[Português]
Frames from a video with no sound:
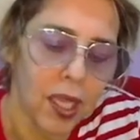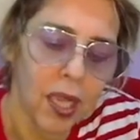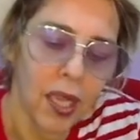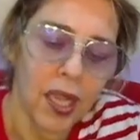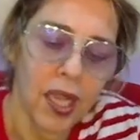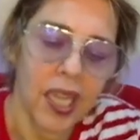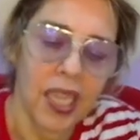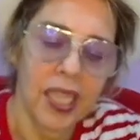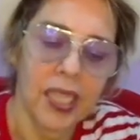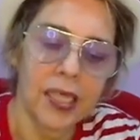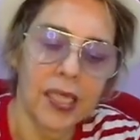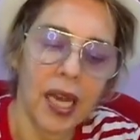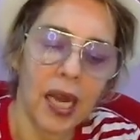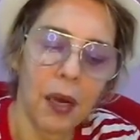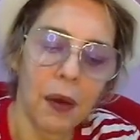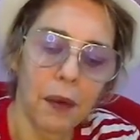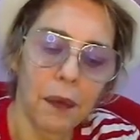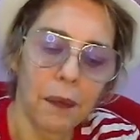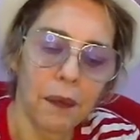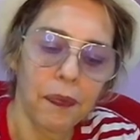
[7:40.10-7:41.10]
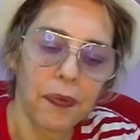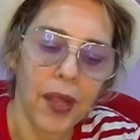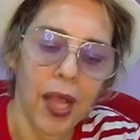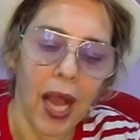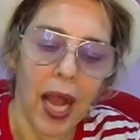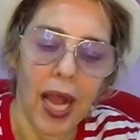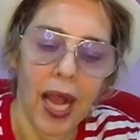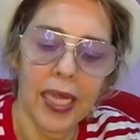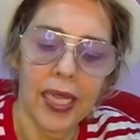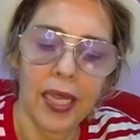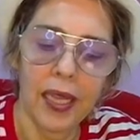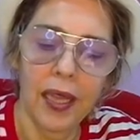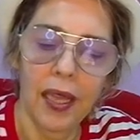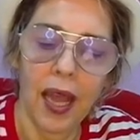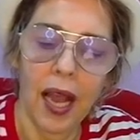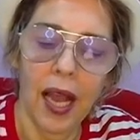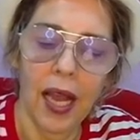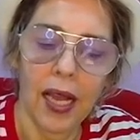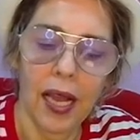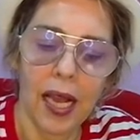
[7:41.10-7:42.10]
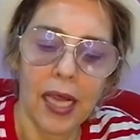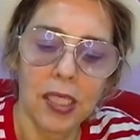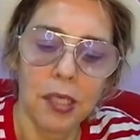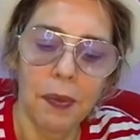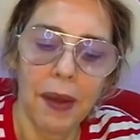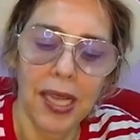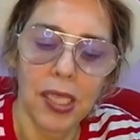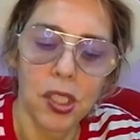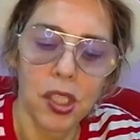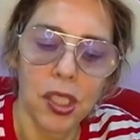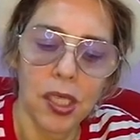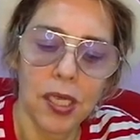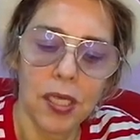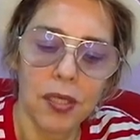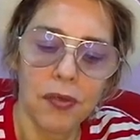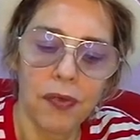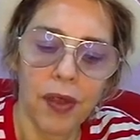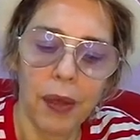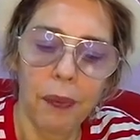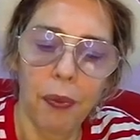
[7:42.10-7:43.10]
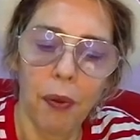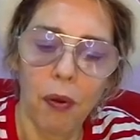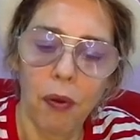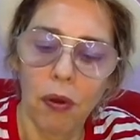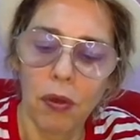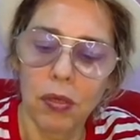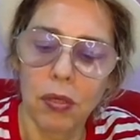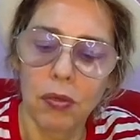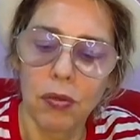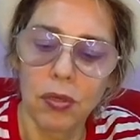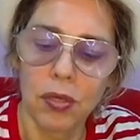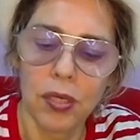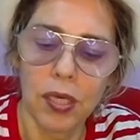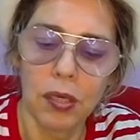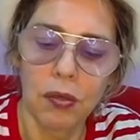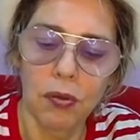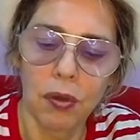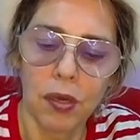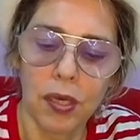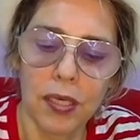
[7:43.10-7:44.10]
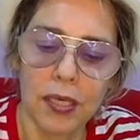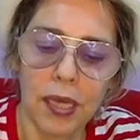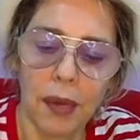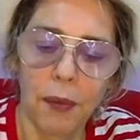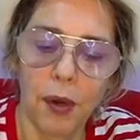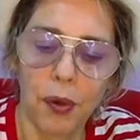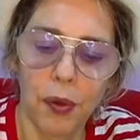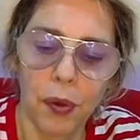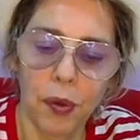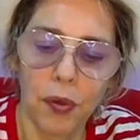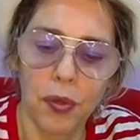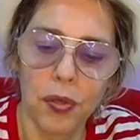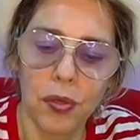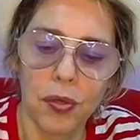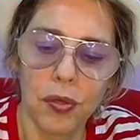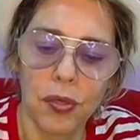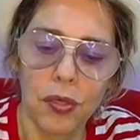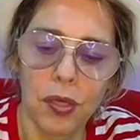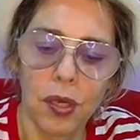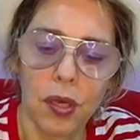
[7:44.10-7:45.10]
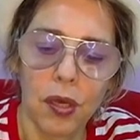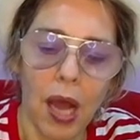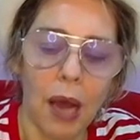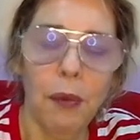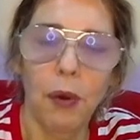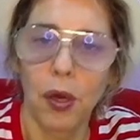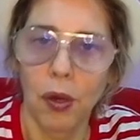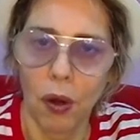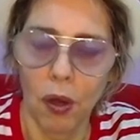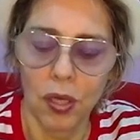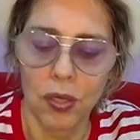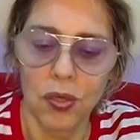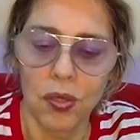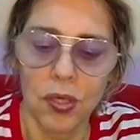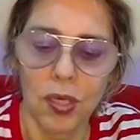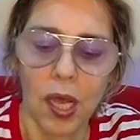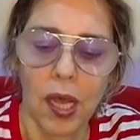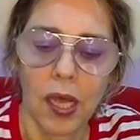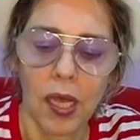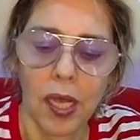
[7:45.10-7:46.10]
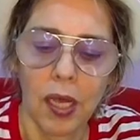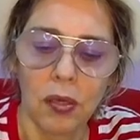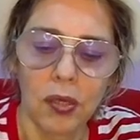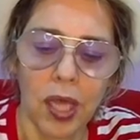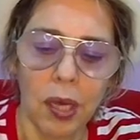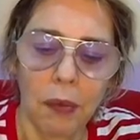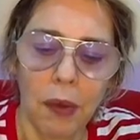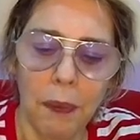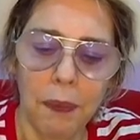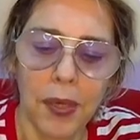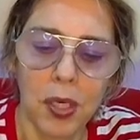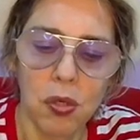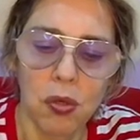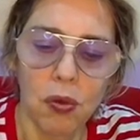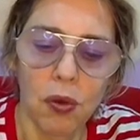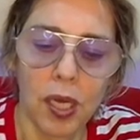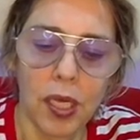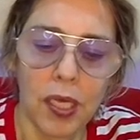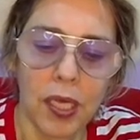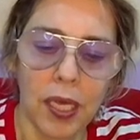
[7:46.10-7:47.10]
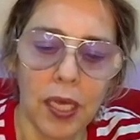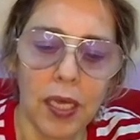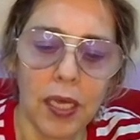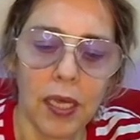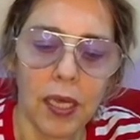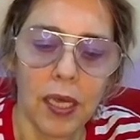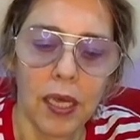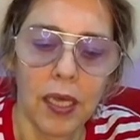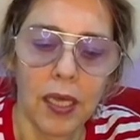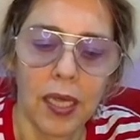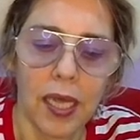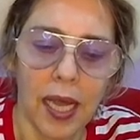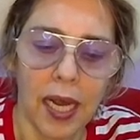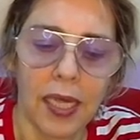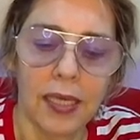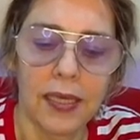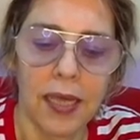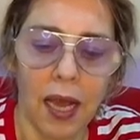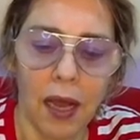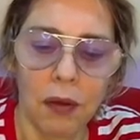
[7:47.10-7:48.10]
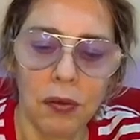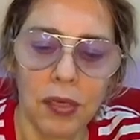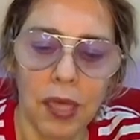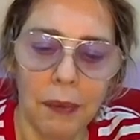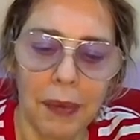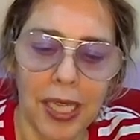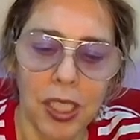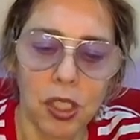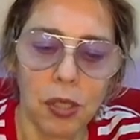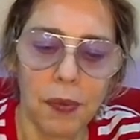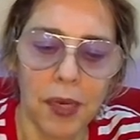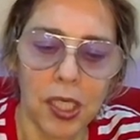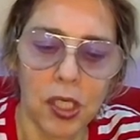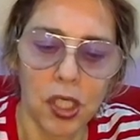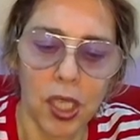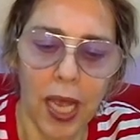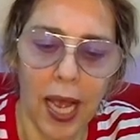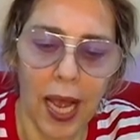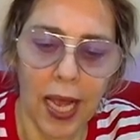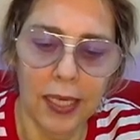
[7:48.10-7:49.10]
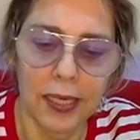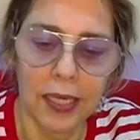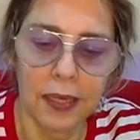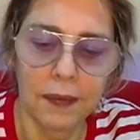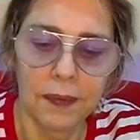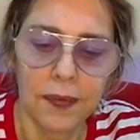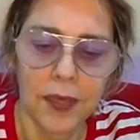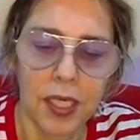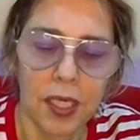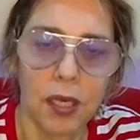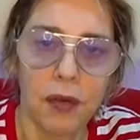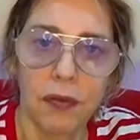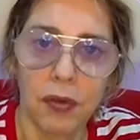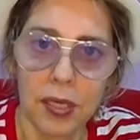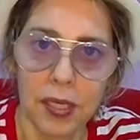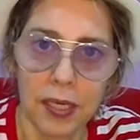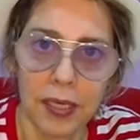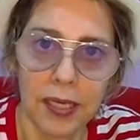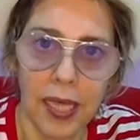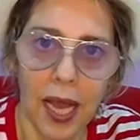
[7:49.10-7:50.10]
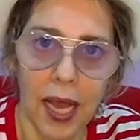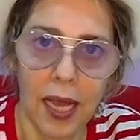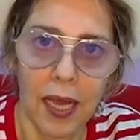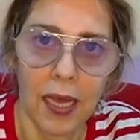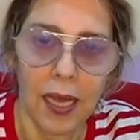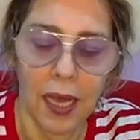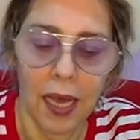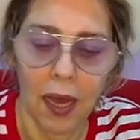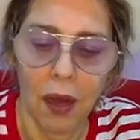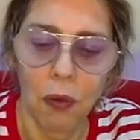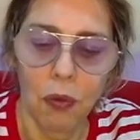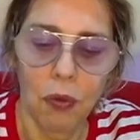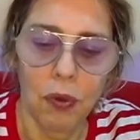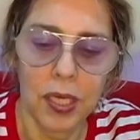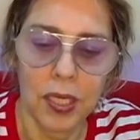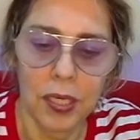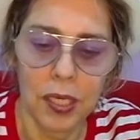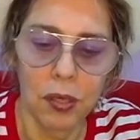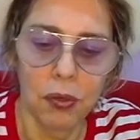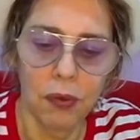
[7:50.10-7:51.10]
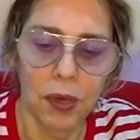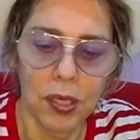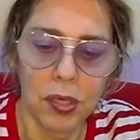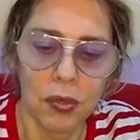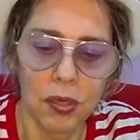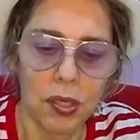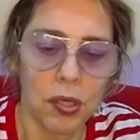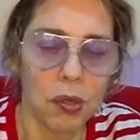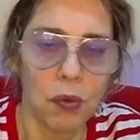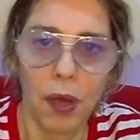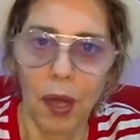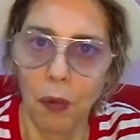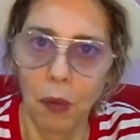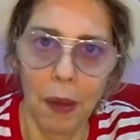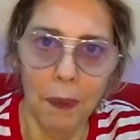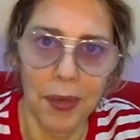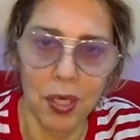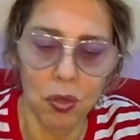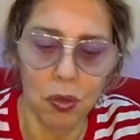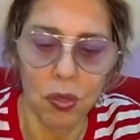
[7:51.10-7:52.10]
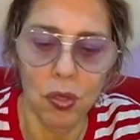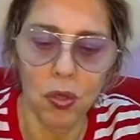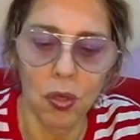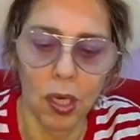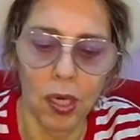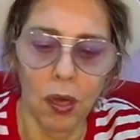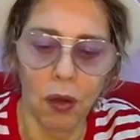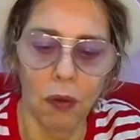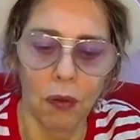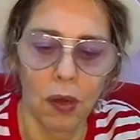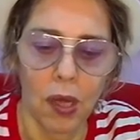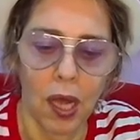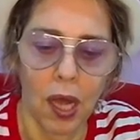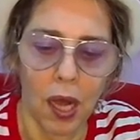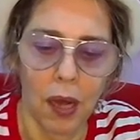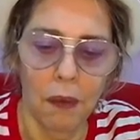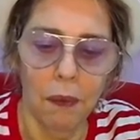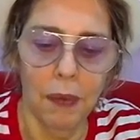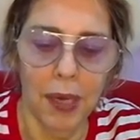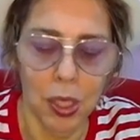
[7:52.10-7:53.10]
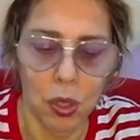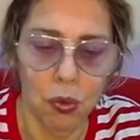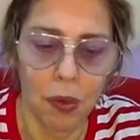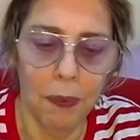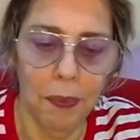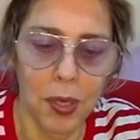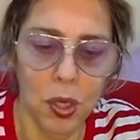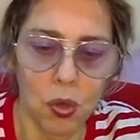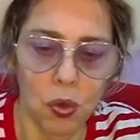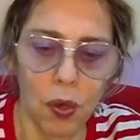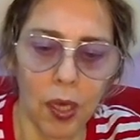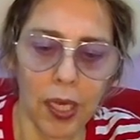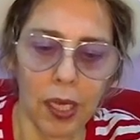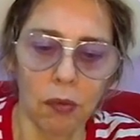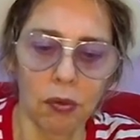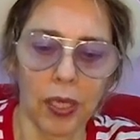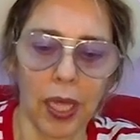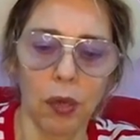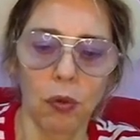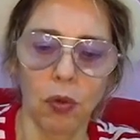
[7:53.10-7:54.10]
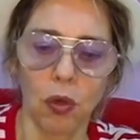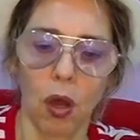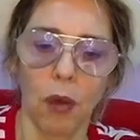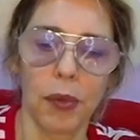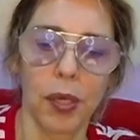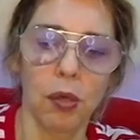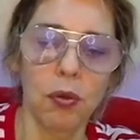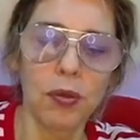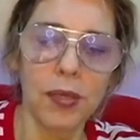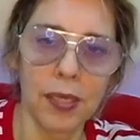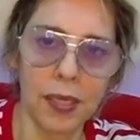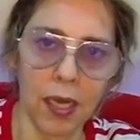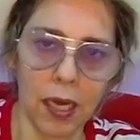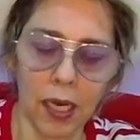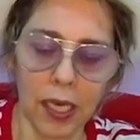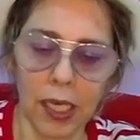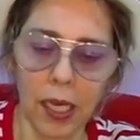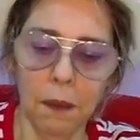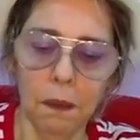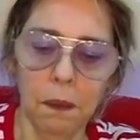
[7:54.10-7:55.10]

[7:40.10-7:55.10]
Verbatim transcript: Então, aqui a, as magias vêm por conta dos setores amorosos, amorosos. Eu tenho uma pessoa aqui que ela tá altamente magiada e eu vou citar algumas situações, não é uma pessoa só não, mas uma pessoa que eu tenho o um nome, Luciana,